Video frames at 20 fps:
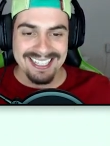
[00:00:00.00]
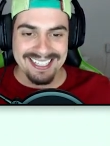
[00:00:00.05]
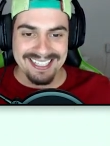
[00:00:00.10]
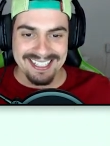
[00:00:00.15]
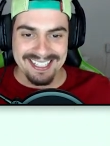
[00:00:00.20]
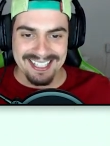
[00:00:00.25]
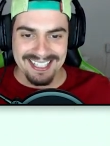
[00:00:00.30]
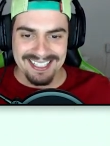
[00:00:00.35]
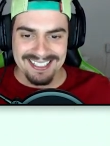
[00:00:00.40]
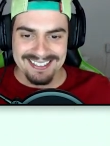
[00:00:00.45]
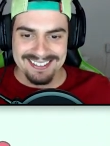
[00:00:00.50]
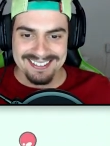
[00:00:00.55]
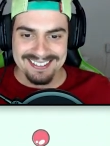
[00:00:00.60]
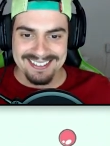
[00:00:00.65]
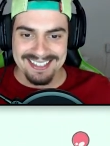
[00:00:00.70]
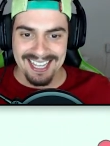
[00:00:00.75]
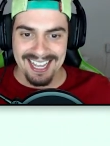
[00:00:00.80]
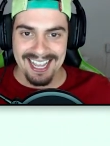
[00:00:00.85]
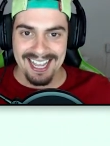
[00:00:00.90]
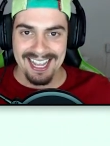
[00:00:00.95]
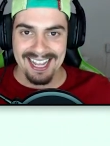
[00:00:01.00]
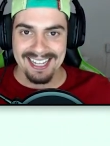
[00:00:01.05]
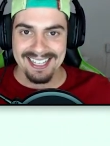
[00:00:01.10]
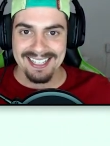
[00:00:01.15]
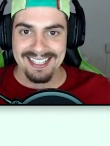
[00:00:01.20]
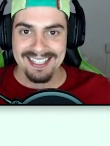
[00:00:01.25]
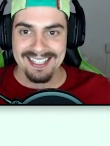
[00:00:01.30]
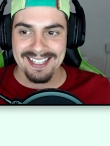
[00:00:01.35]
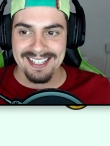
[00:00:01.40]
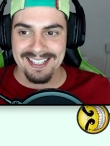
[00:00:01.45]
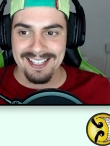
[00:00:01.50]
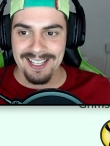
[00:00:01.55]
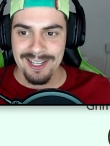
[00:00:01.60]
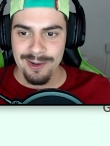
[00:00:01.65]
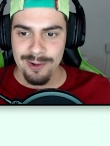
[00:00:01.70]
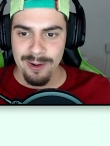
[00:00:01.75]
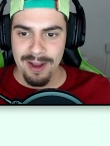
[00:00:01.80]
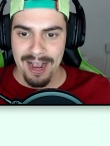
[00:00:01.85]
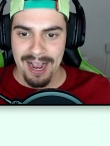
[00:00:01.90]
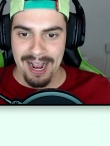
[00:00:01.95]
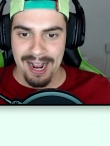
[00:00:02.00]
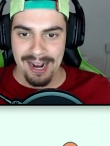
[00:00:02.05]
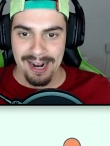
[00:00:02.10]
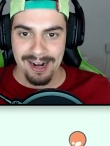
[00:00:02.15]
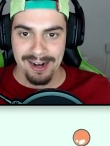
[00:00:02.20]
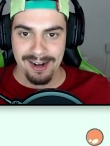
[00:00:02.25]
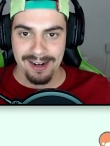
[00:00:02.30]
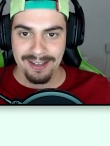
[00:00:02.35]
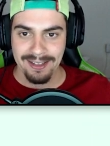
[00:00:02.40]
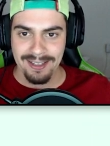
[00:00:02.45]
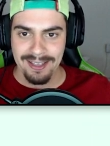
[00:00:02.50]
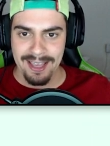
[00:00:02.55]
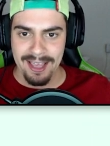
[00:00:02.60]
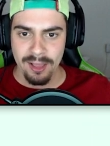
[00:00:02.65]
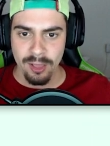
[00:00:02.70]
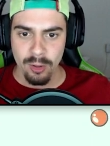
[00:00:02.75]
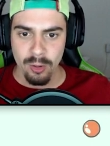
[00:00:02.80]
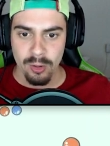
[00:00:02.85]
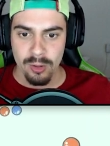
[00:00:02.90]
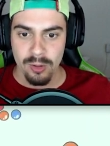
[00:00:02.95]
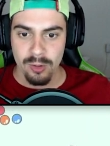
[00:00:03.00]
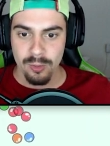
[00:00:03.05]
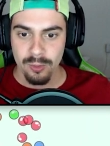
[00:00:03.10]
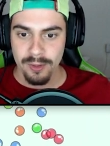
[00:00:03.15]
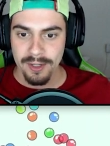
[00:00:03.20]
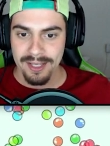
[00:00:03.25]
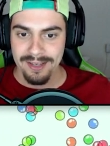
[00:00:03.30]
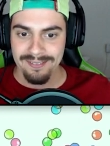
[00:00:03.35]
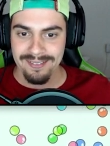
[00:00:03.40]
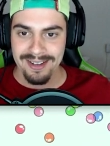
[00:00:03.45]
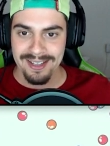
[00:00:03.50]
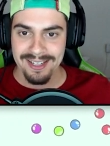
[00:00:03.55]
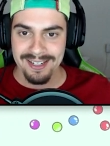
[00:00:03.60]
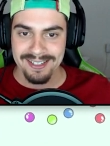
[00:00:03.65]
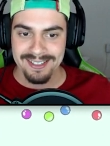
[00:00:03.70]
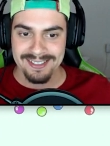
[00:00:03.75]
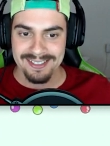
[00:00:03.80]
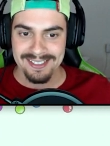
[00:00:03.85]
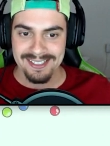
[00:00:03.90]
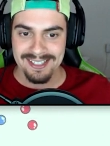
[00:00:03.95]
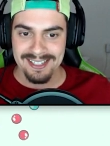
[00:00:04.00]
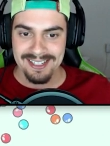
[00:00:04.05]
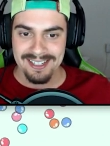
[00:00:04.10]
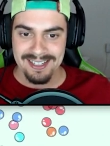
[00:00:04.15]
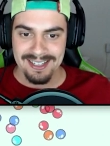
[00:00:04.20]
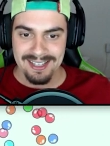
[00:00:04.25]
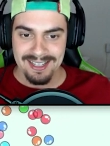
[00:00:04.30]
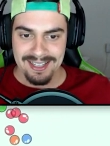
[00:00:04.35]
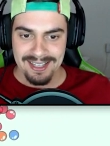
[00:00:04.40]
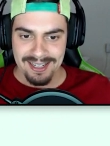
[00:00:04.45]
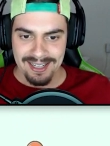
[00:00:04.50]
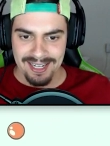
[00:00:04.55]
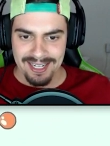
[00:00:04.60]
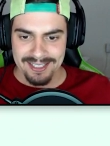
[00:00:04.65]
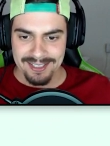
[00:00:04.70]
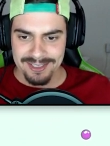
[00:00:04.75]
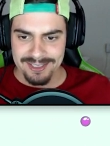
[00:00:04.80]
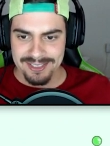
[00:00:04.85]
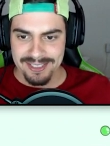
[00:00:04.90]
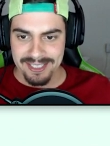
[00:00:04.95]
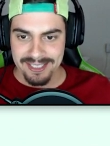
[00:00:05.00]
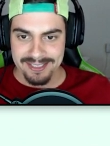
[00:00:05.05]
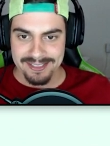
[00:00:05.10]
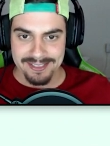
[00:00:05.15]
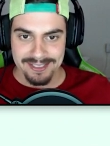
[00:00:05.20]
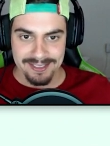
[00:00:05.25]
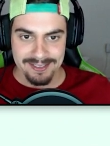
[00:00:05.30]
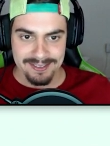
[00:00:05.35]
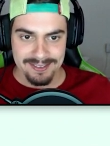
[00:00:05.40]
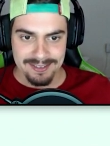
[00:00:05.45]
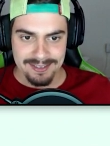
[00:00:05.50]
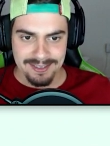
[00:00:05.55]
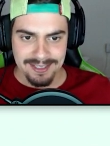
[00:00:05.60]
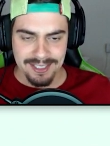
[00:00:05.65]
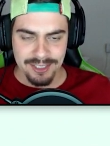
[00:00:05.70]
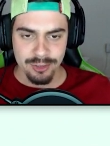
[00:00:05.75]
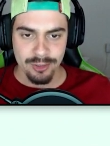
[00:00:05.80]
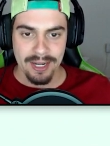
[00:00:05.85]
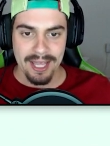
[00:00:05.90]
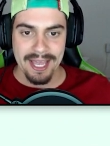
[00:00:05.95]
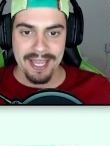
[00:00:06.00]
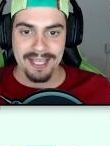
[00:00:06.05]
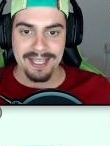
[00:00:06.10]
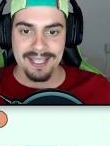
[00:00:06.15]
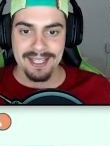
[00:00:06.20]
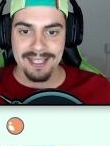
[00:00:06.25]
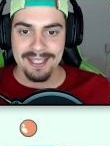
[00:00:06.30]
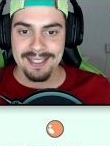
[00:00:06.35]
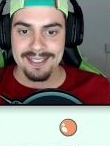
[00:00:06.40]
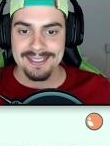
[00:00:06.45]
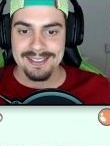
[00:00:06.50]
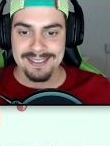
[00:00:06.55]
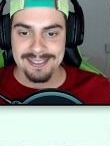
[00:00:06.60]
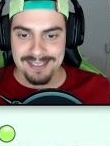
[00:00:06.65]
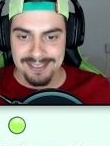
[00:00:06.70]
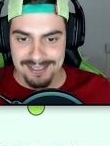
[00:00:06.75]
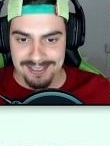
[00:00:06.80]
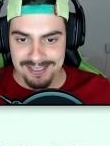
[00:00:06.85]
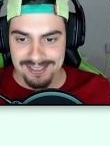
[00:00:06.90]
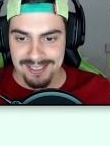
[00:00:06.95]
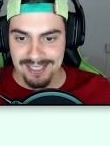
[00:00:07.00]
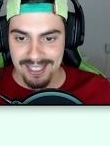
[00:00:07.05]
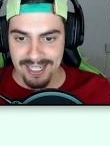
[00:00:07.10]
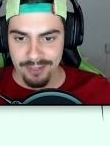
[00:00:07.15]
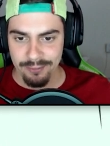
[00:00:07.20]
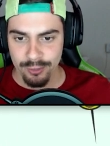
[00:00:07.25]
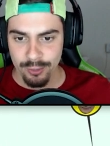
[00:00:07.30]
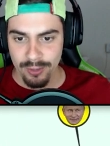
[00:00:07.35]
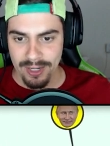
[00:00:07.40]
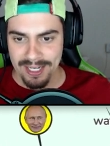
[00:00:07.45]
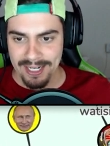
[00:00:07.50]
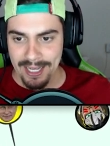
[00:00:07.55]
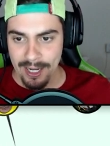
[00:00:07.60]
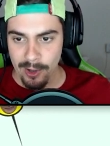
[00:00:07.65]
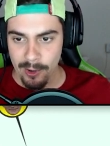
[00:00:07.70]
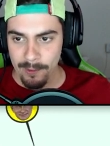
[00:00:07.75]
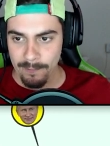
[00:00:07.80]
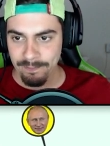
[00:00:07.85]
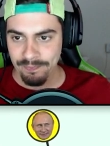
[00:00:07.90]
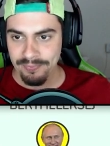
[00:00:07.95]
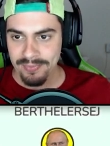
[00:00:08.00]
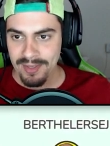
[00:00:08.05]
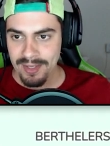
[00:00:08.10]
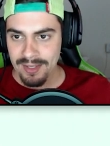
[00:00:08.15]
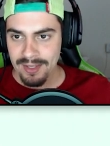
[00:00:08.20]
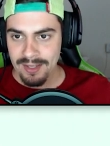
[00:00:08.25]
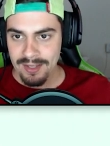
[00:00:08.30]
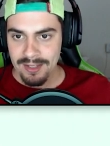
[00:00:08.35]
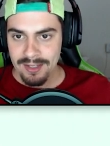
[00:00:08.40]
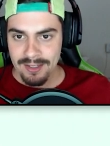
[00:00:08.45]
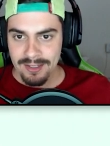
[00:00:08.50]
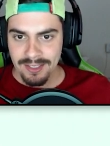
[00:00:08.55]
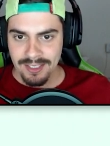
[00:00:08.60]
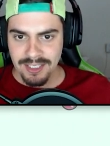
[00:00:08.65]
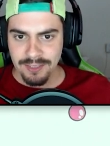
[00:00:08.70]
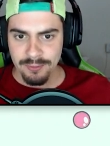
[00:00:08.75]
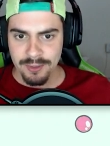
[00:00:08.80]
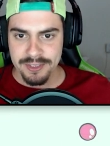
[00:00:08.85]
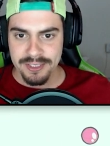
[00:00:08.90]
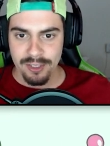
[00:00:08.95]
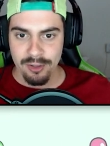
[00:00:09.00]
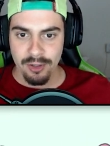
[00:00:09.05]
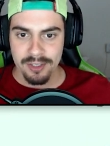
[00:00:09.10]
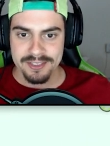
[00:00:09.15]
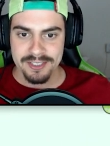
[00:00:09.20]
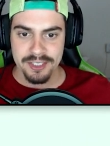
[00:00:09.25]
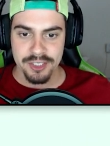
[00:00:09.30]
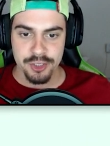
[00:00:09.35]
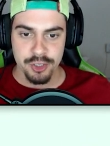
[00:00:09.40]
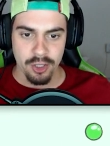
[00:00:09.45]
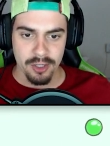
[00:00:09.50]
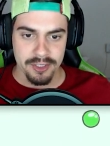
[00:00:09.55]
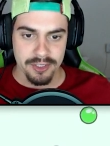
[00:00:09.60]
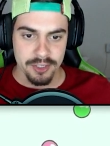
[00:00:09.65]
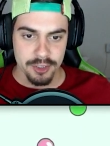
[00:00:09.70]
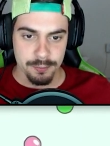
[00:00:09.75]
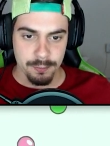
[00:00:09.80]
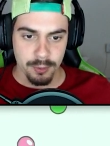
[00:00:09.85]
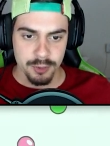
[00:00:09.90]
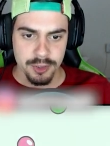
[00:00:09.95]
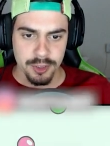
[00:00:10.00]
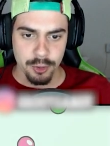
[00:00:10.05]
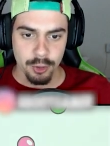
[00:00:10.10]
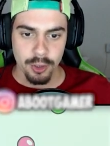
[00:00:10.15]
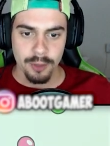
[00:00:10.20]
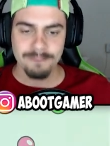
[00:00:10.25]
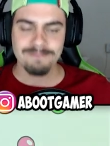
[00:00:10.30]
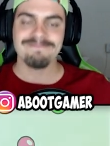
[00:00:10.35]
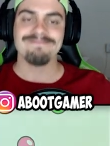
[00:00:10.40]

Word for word: quinta kill ali é loucura, hein, mano? Galera, não esqueça, deixa o like e se inscreva no canal. Se você gosta de joguinhos.io,